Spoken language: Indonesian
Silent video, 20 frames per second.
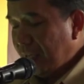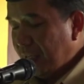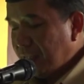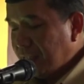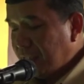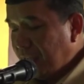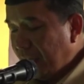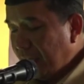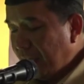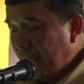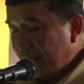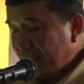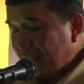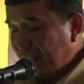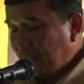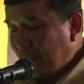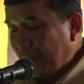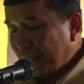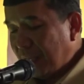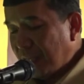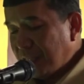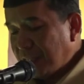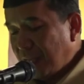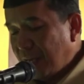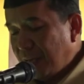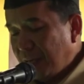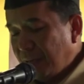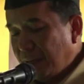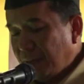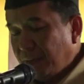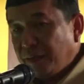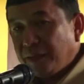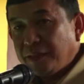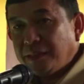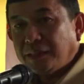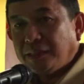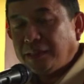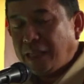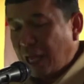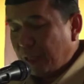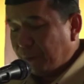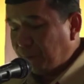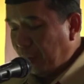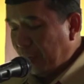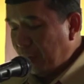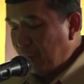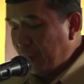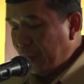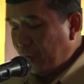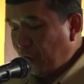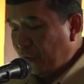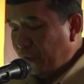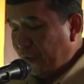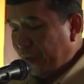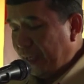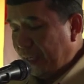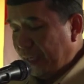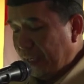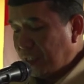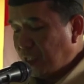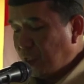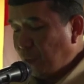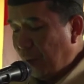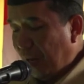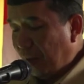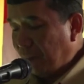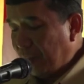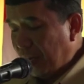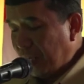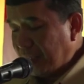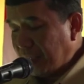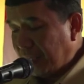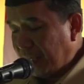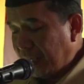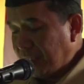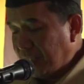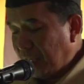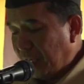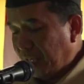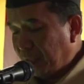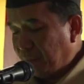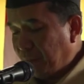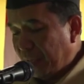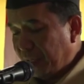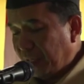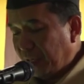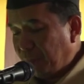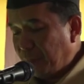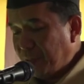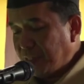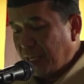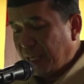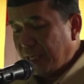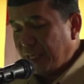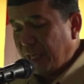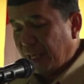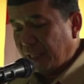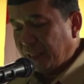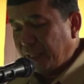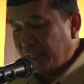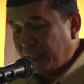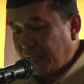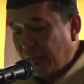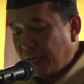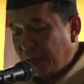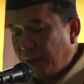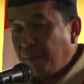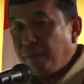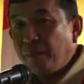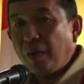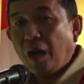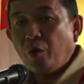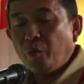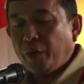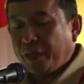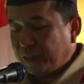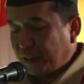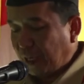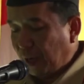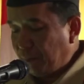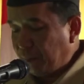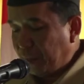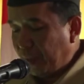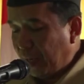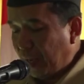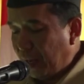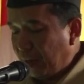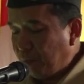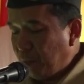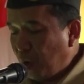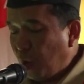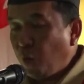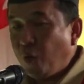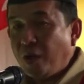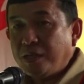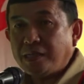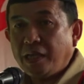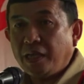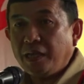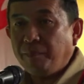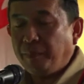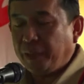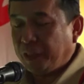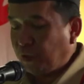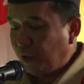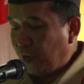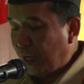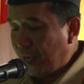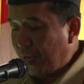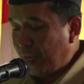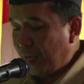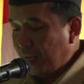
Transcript: sehingga keterbatasan saat pandemi COVID-19 ini sedikit banyak bisa digantikan melalui keterampilan menguasai metode